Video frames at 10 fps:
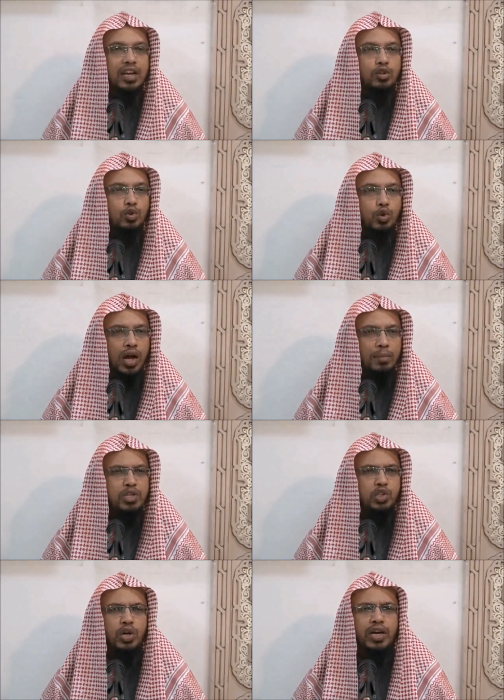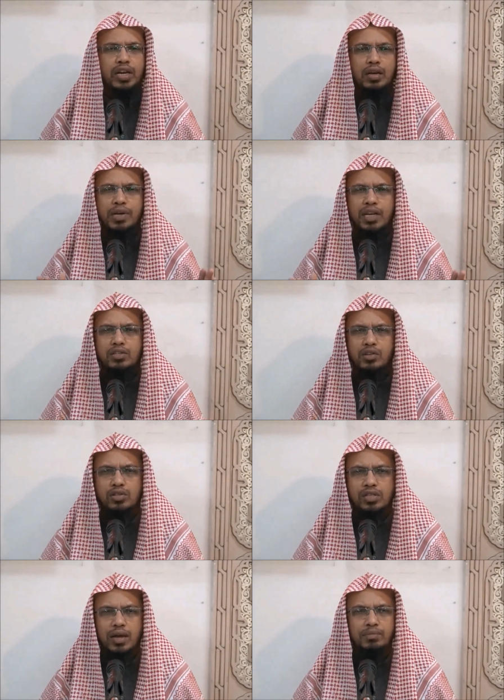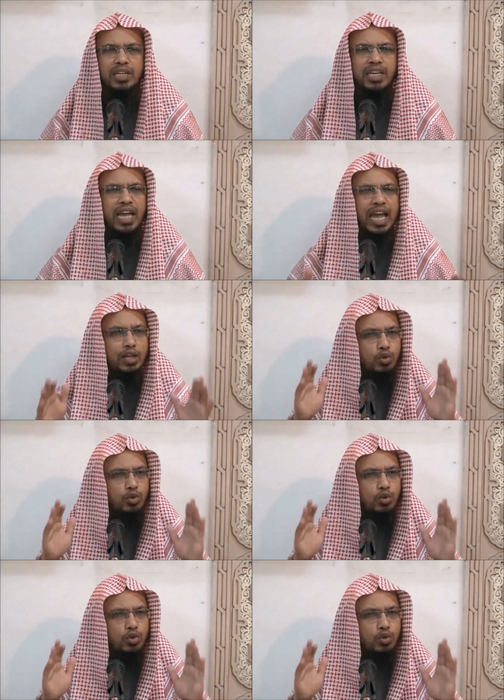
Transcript: সালাতুদ্দোহা বিষয়ে নবী আলাহিসাল্লাম থেকে